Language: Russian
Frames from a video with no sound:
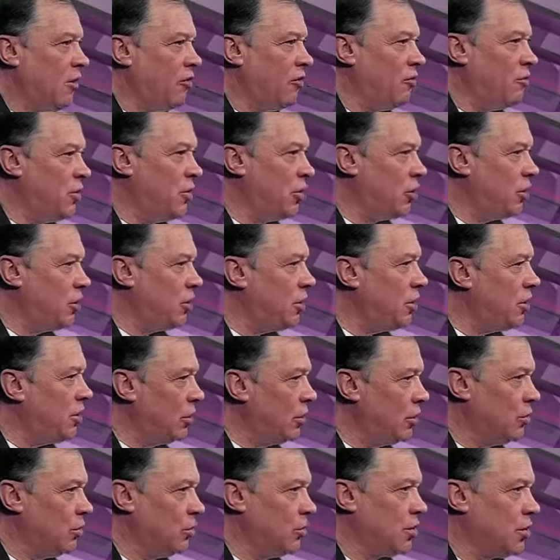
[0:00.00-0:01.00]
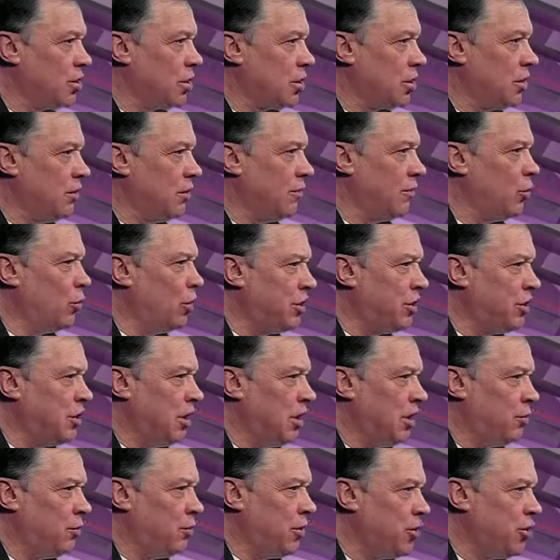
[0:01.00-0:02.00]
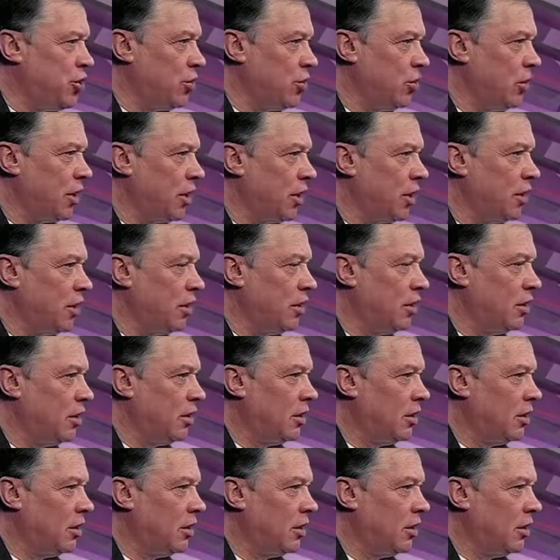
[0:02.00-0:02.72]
В Микуне не лучше. В Ухте, Печоре.